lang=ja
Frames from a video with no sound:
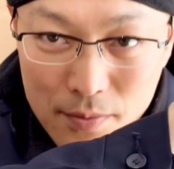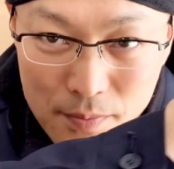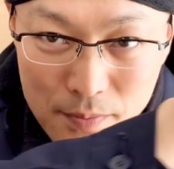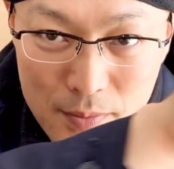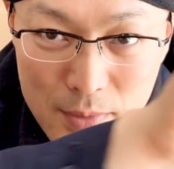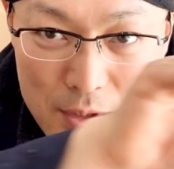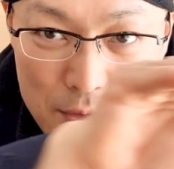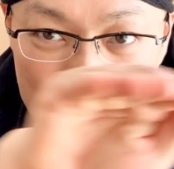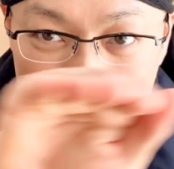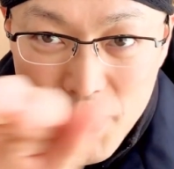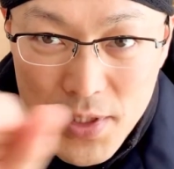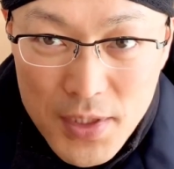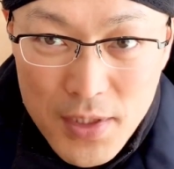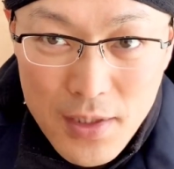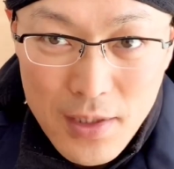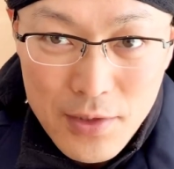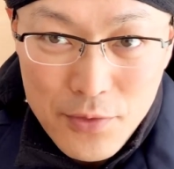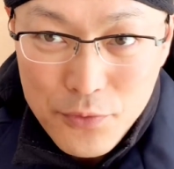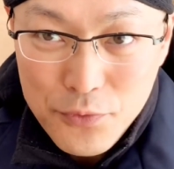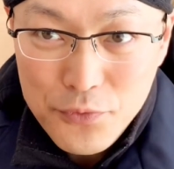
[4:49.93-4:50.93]
溝をし
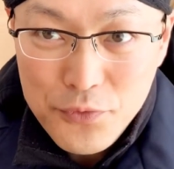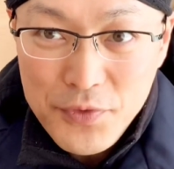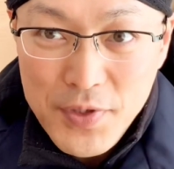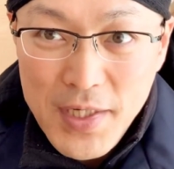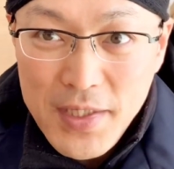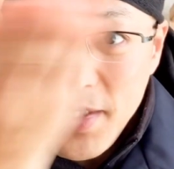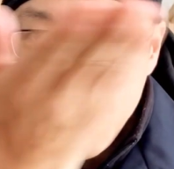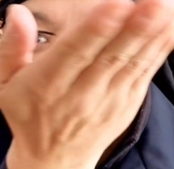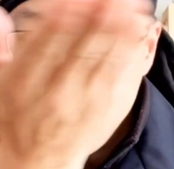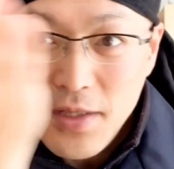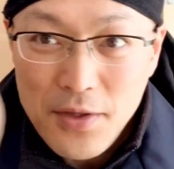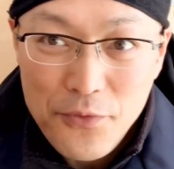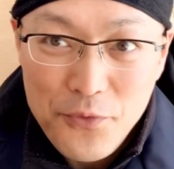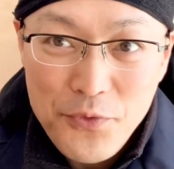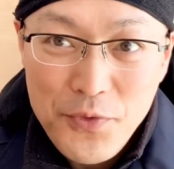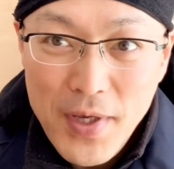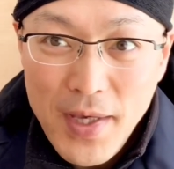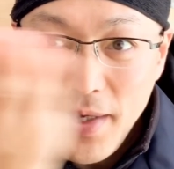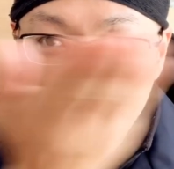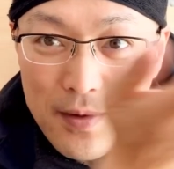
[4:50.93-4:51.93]
あの上ですね、
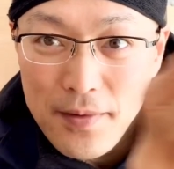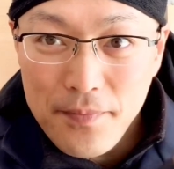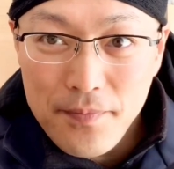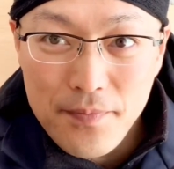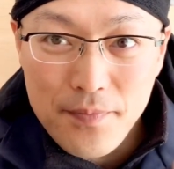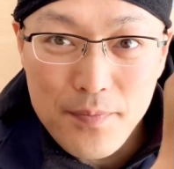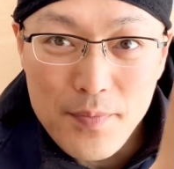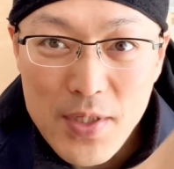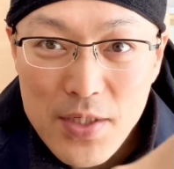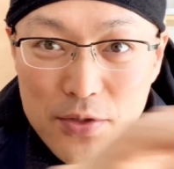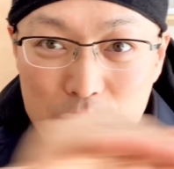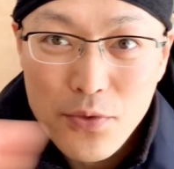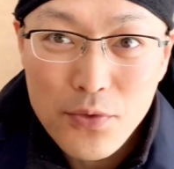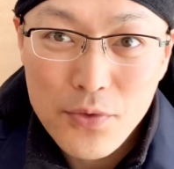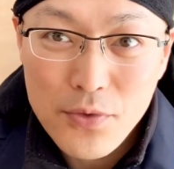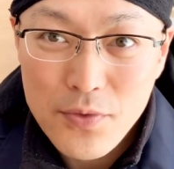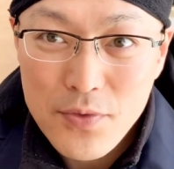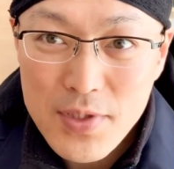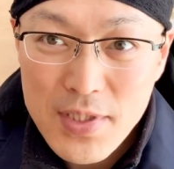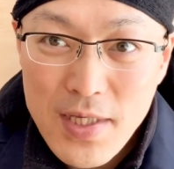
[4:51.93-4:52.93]
上、溝
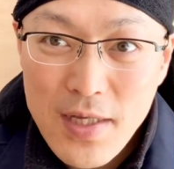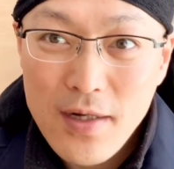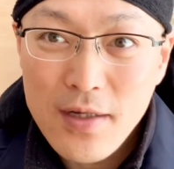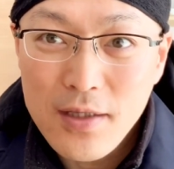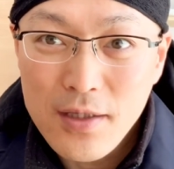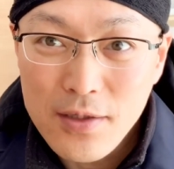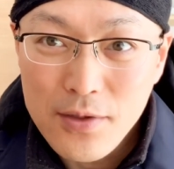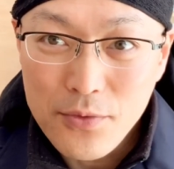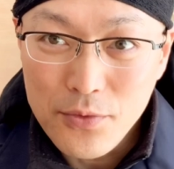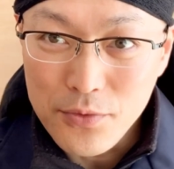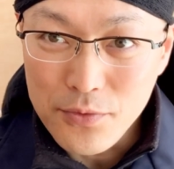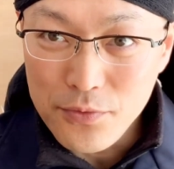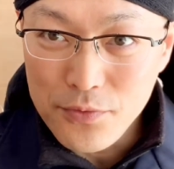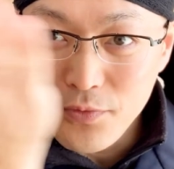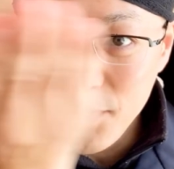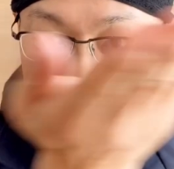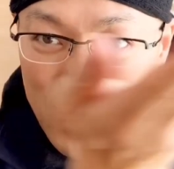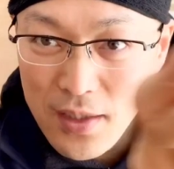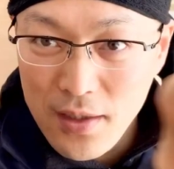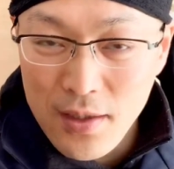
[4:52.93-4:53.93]
のさらにこ
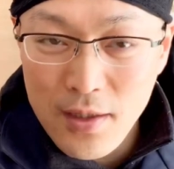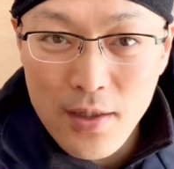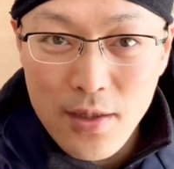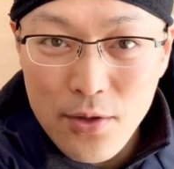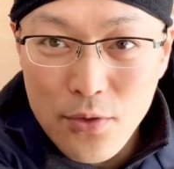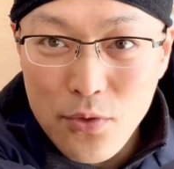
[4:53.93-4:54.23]
の上、